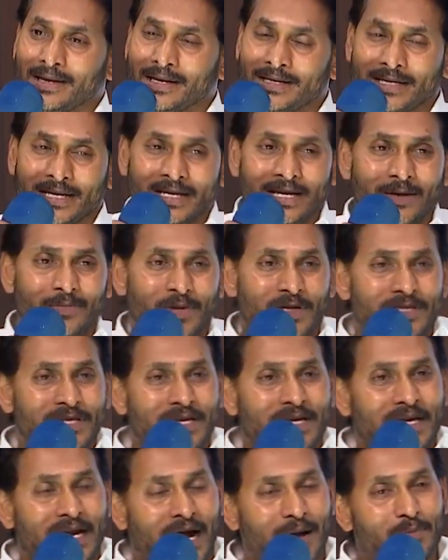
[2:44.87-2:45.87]
నిజంగా
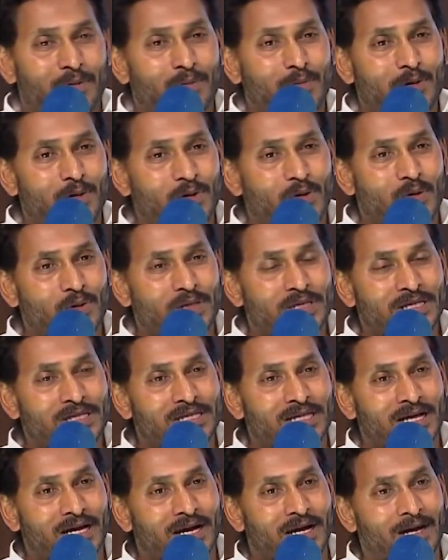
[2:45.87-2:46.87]
ప్రతి గ్రామంలోనూ
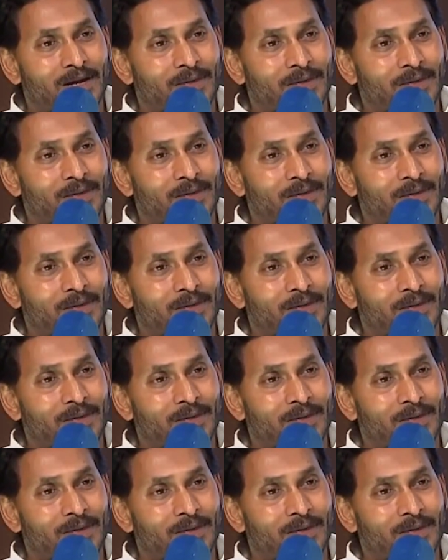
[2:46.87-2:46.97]
ఇంత